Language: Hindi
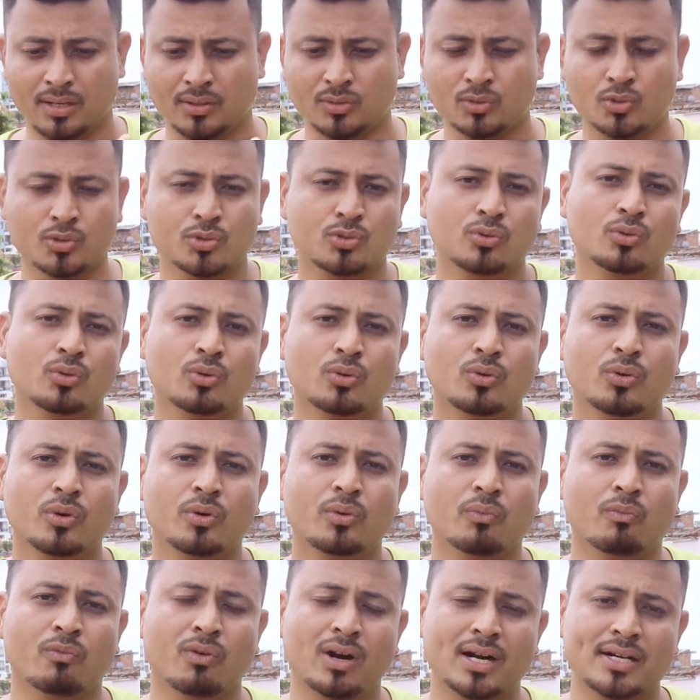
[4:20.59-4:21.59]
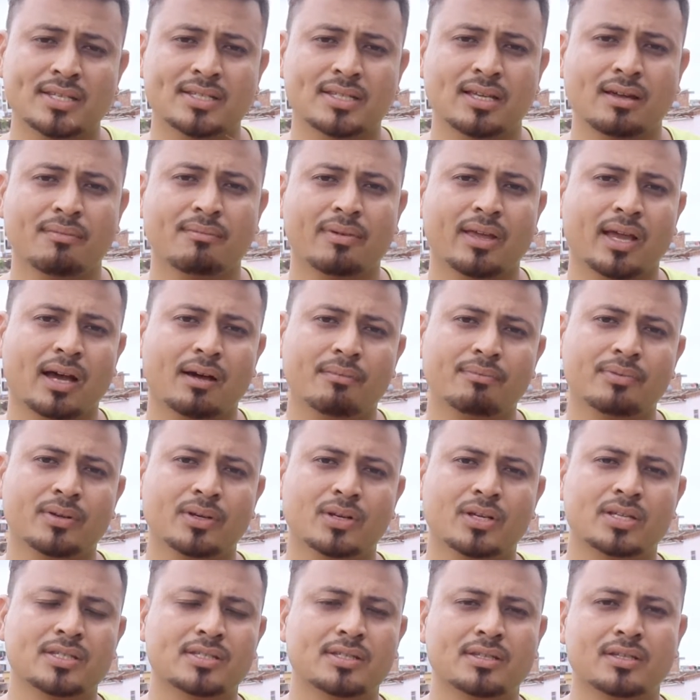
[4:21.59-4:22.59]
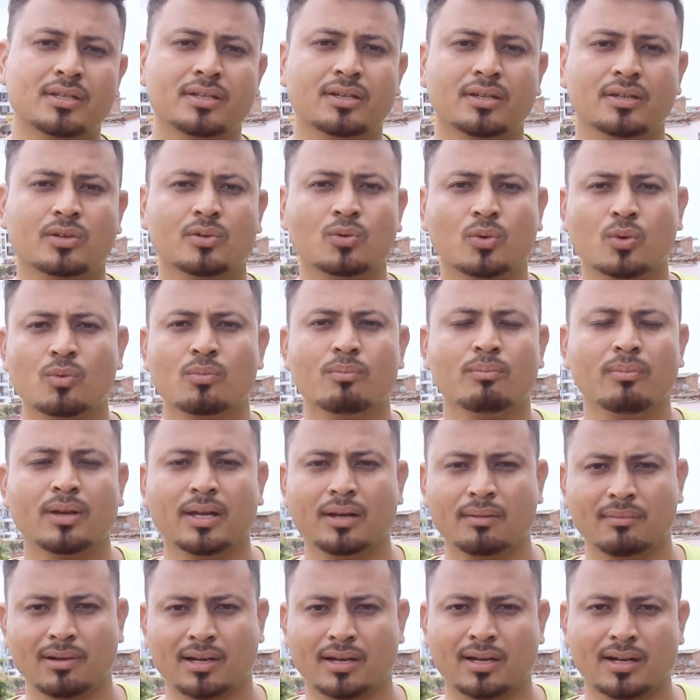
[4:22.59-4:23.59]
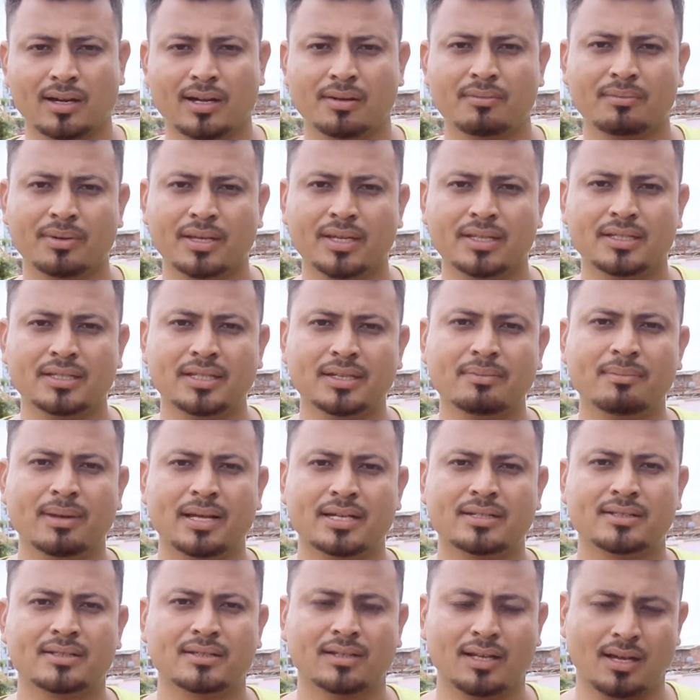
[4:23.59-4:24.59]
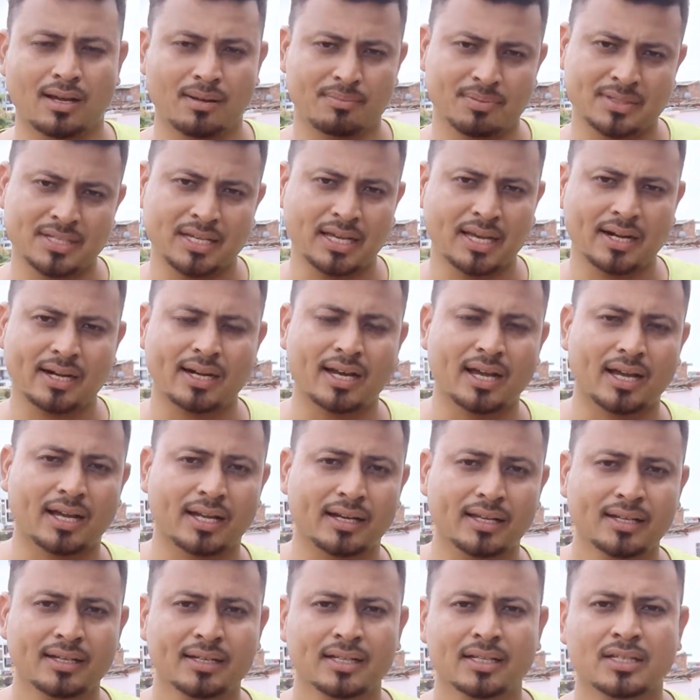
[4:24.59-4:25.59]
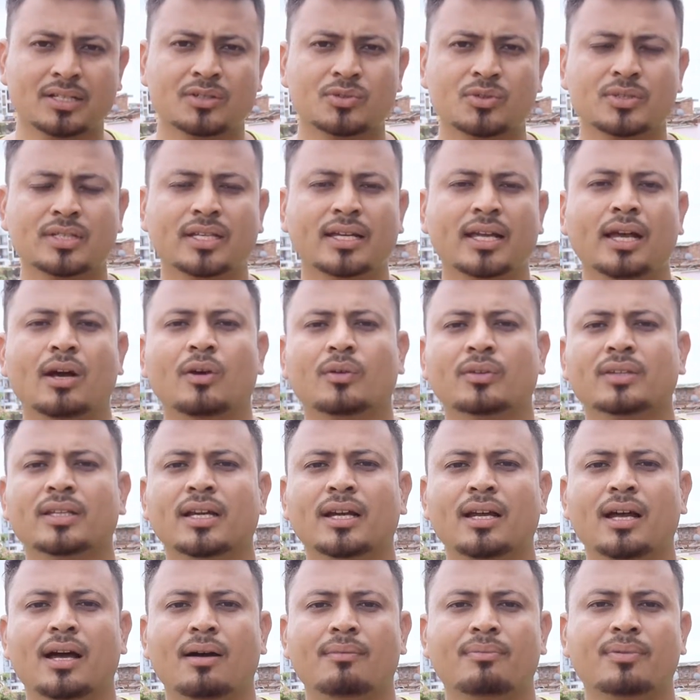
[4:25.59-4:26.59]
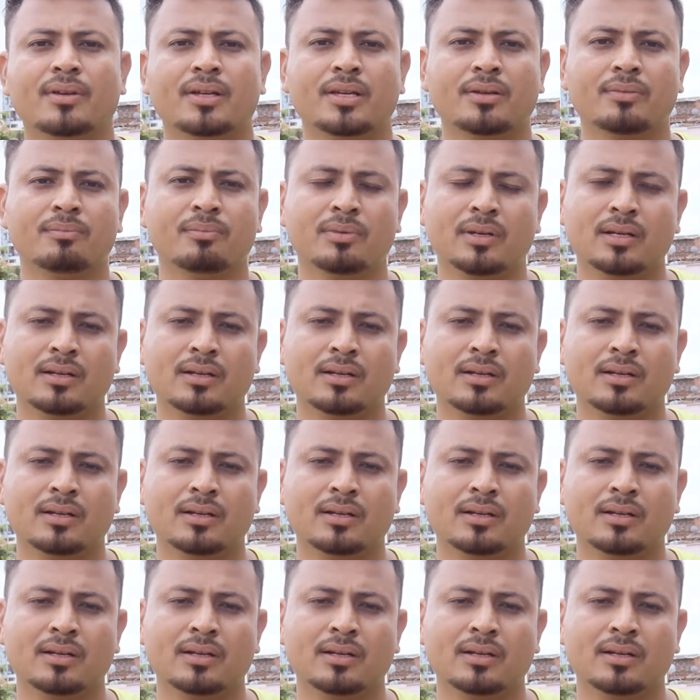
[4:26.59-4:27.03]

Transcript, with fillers: दोस्तों को व्हाट्सअप या फिर किसी ग्रुप में वगैरह में ये मैं आप शेयर ना करें उससे क्या होता है आपकी